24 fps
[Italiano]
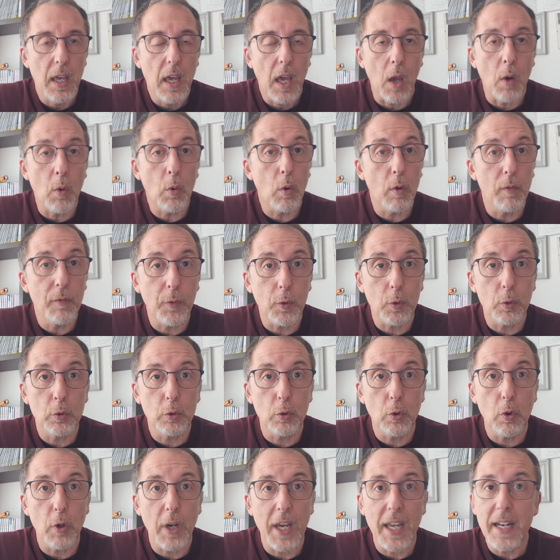È un
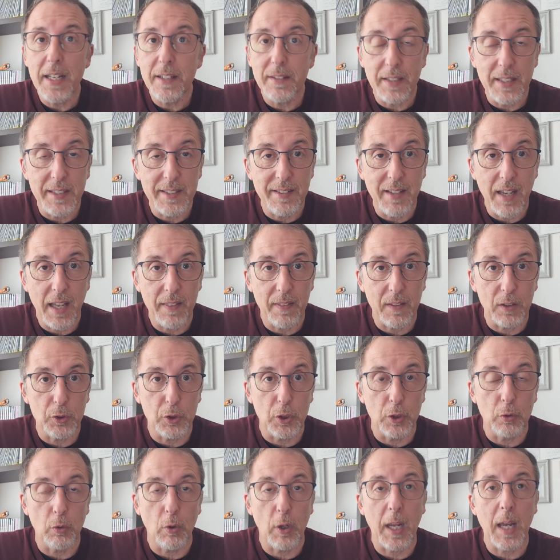confronto elettrizzante al
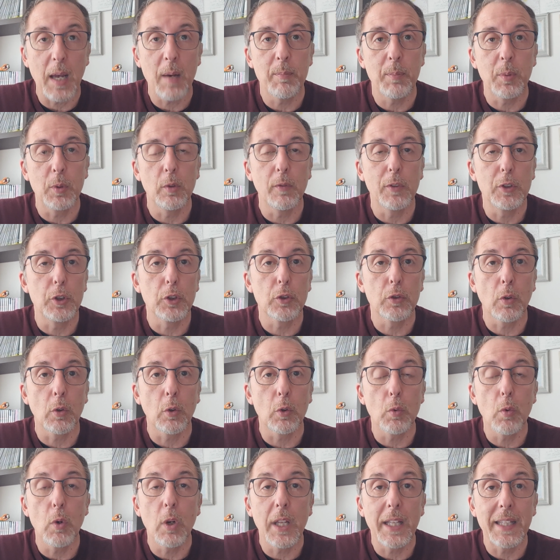centrocampo dove ci
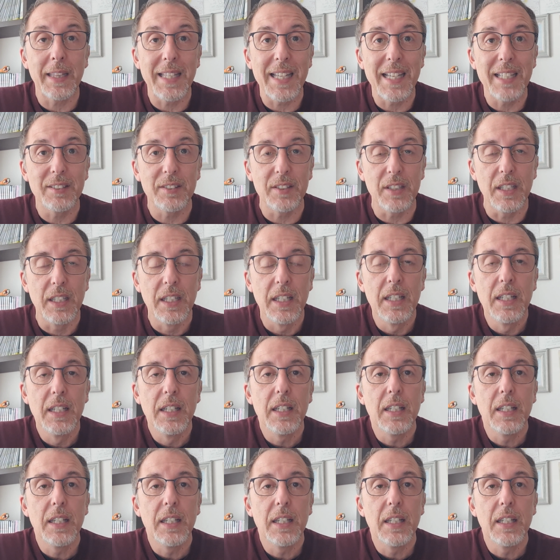sono due olandesi